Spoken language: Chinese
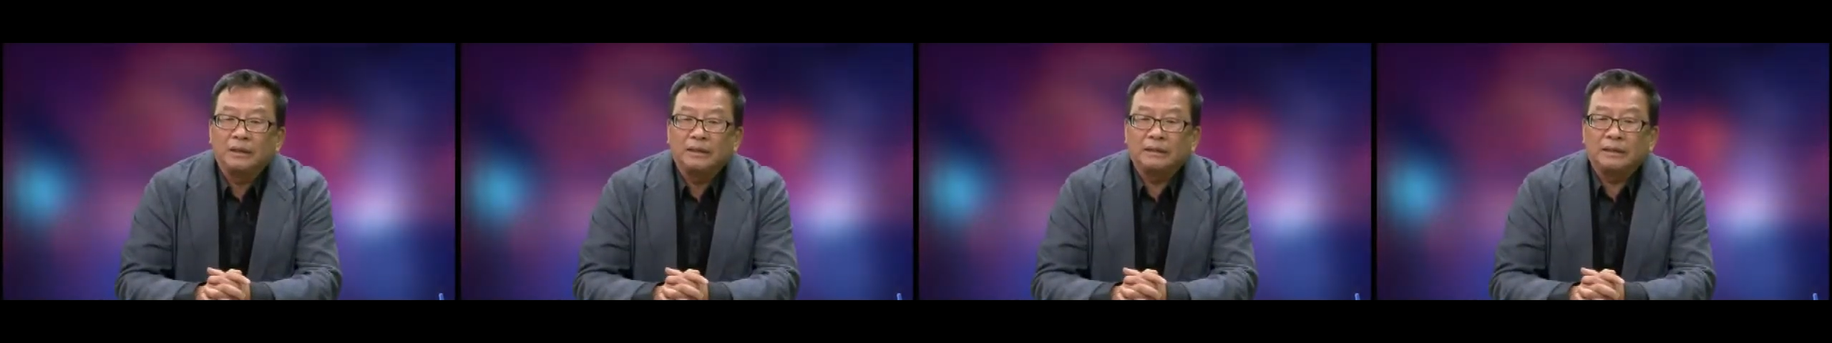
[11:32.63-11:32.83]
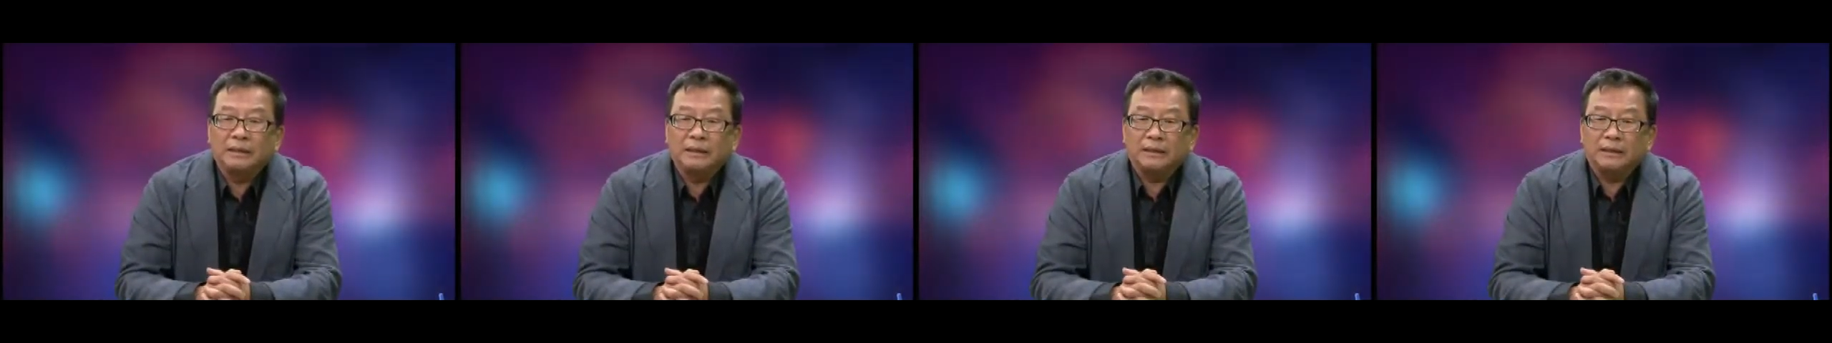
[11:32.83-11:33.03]

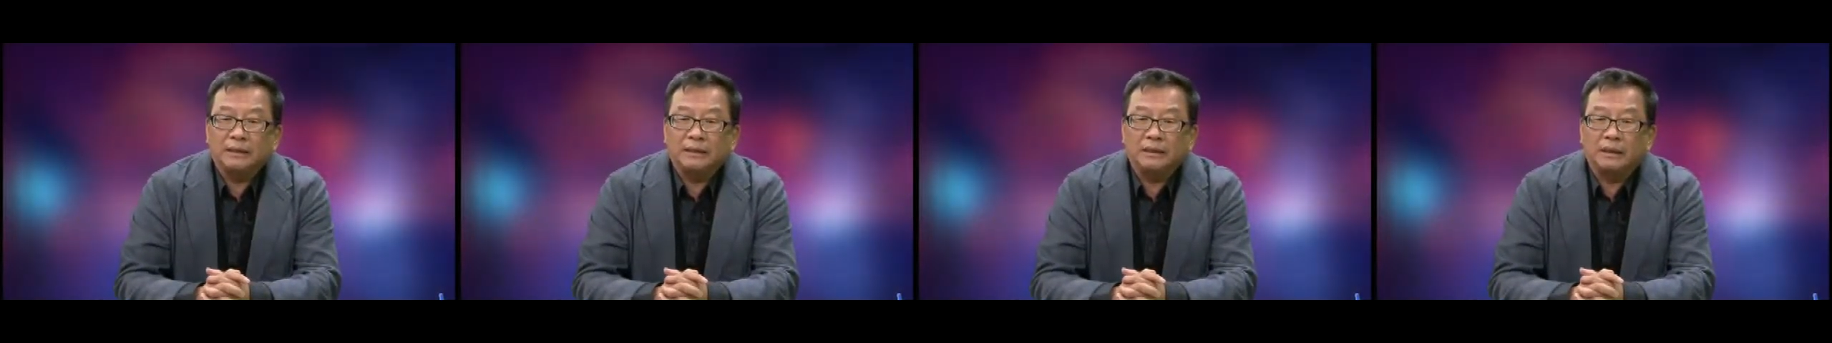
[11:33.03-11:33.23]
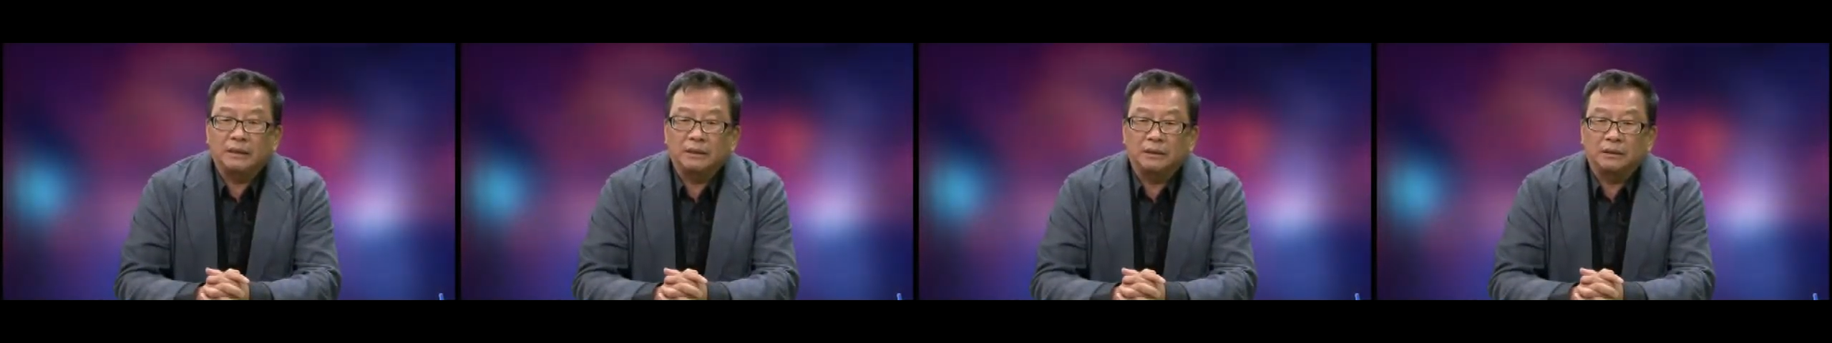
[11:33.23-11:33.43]
这些
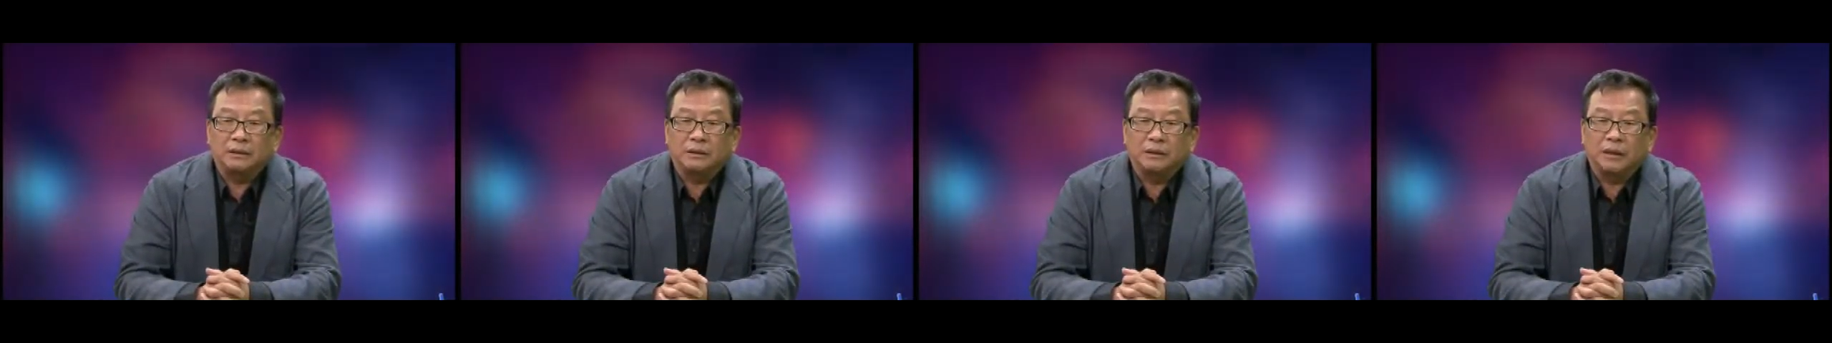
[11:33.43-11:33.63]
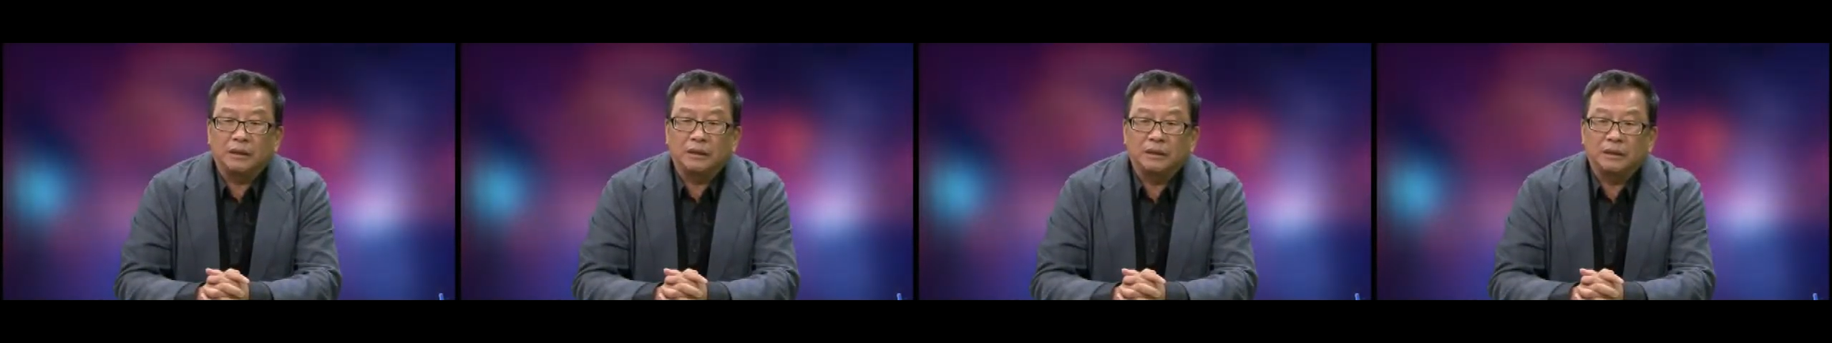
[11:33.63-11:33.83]
呢，就是
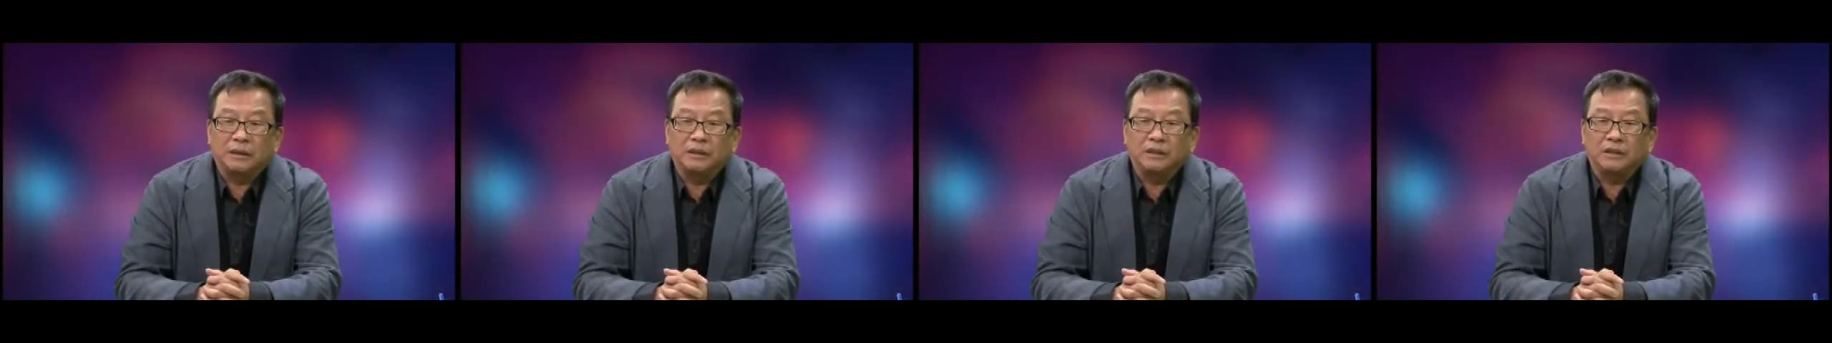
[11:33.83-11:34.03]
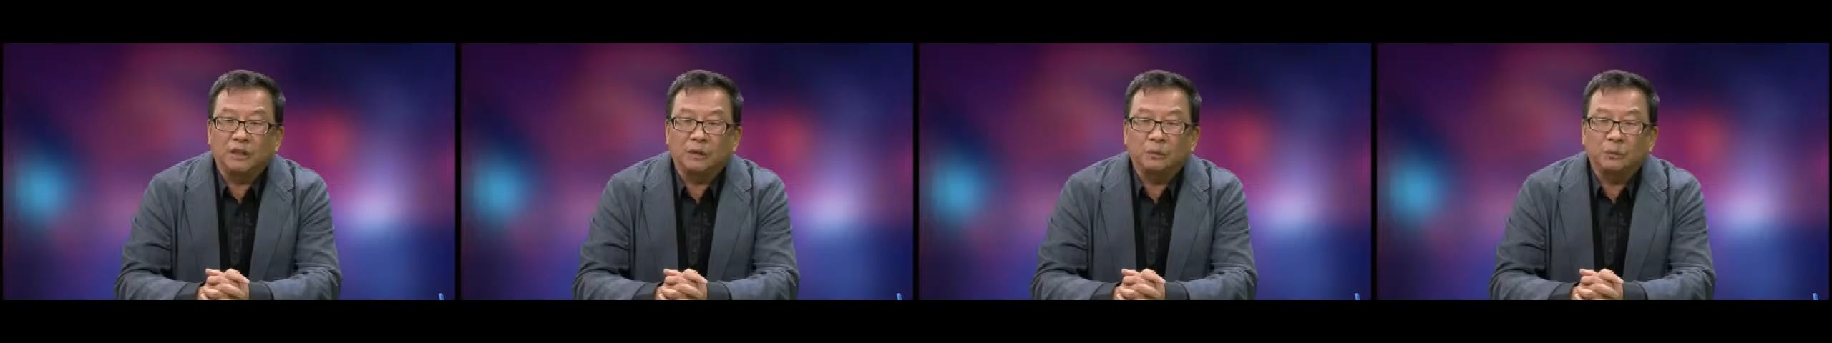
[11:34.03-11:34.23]
当时一
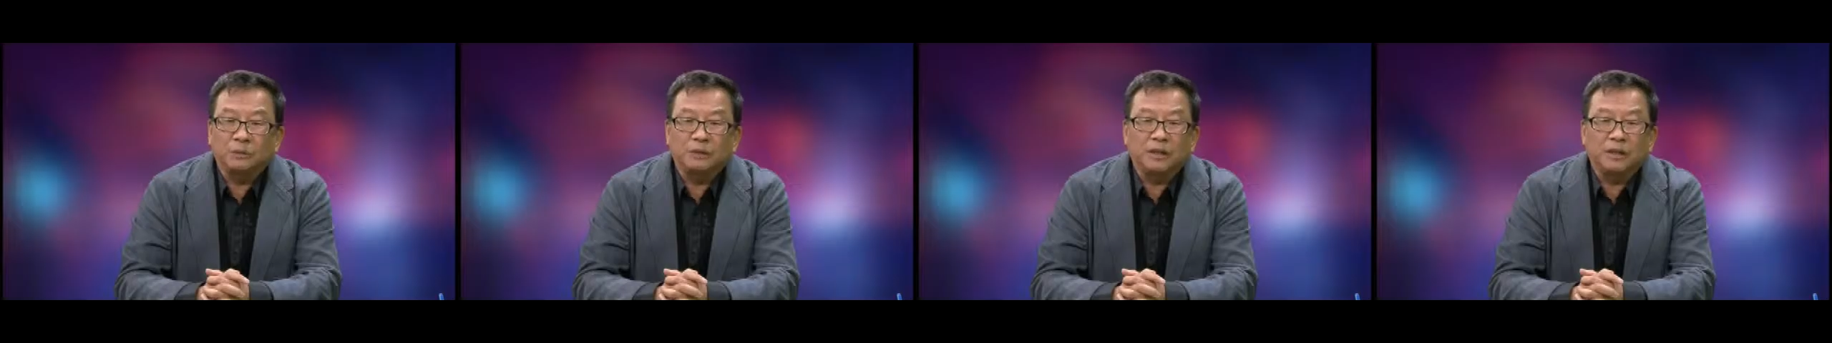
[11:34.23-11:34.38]
个叫陆